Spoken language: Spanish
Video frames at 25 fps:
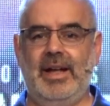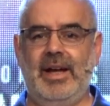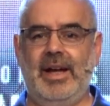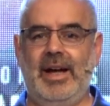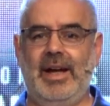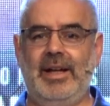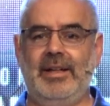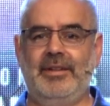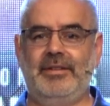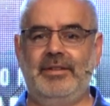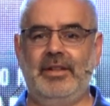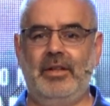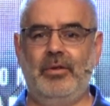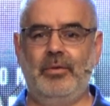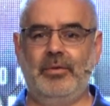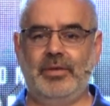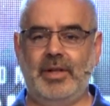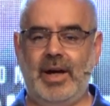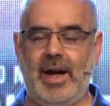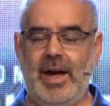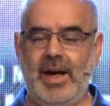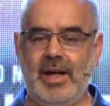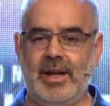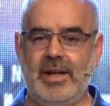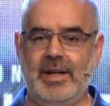a ese
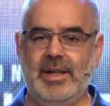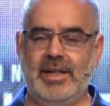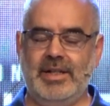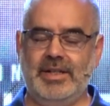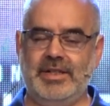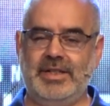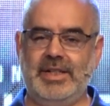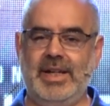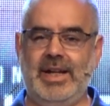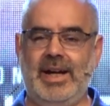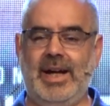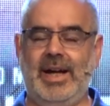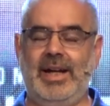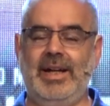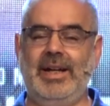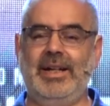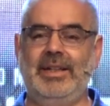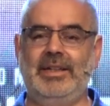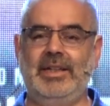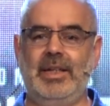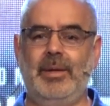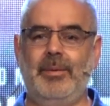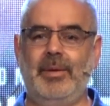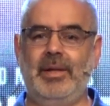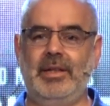lugar, llega
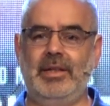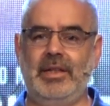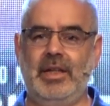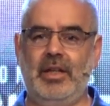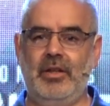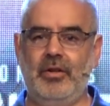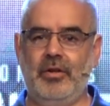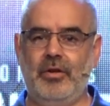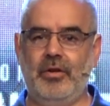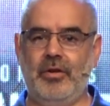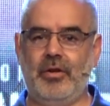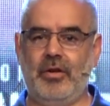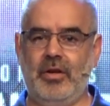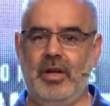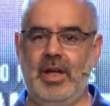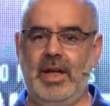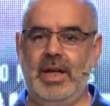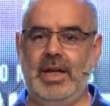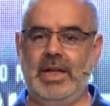este vendedor,